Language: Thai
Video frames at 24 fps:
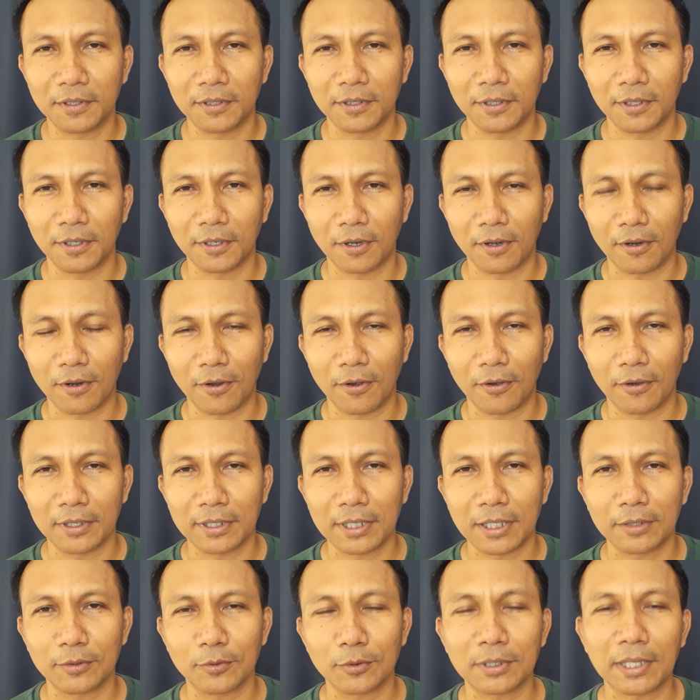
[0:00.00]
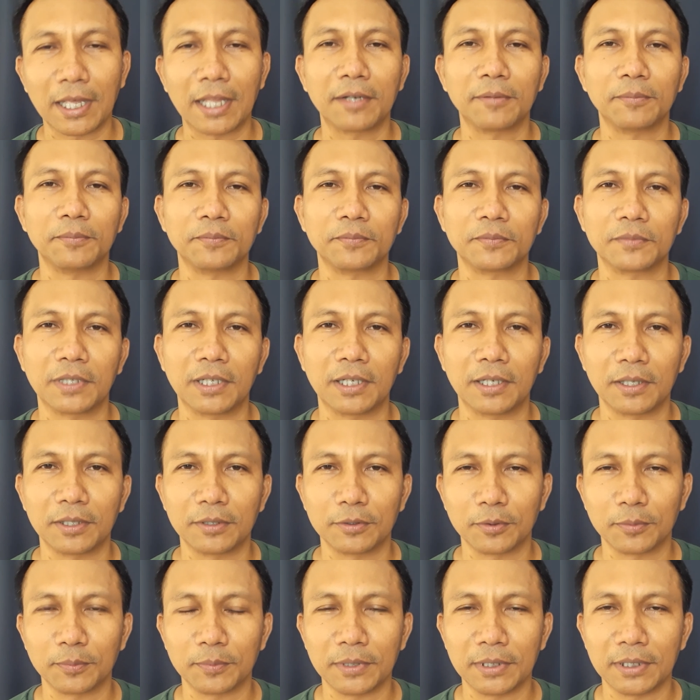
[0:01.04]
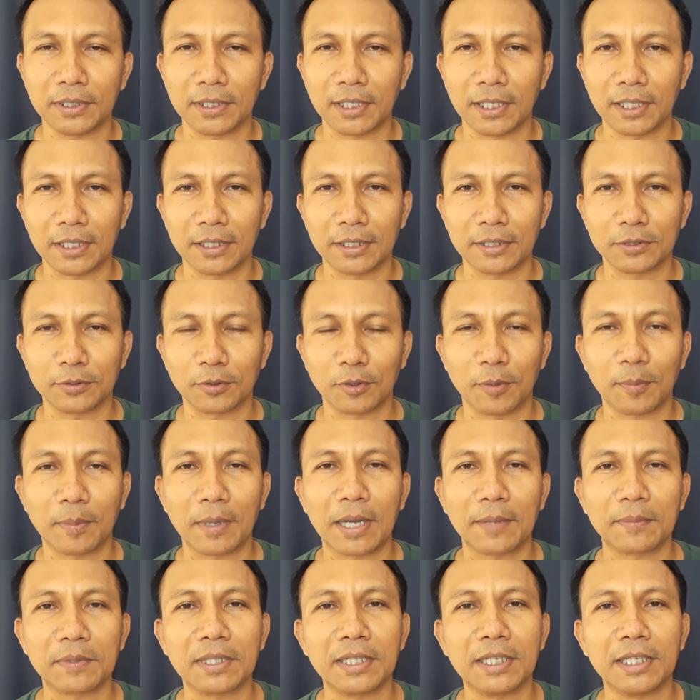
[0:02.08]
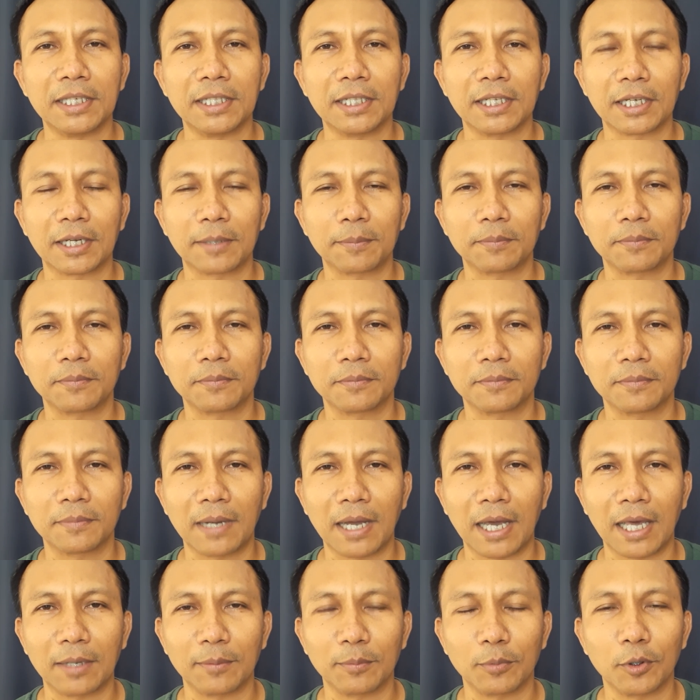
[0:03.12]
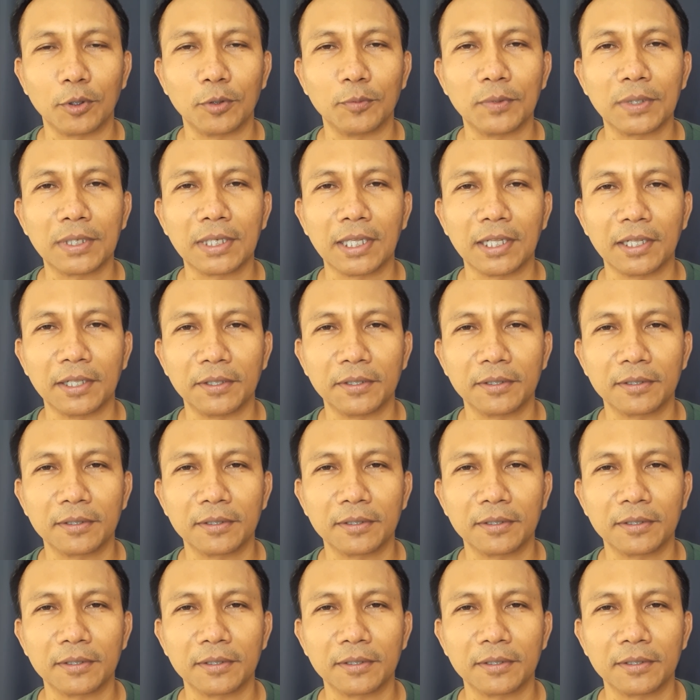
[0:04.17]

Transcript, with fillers: แล้วก็ขอให้ทุกท่านจงมีแต่สุขภาพที่ดีนะครับ ผ่านพ้นวิกฤต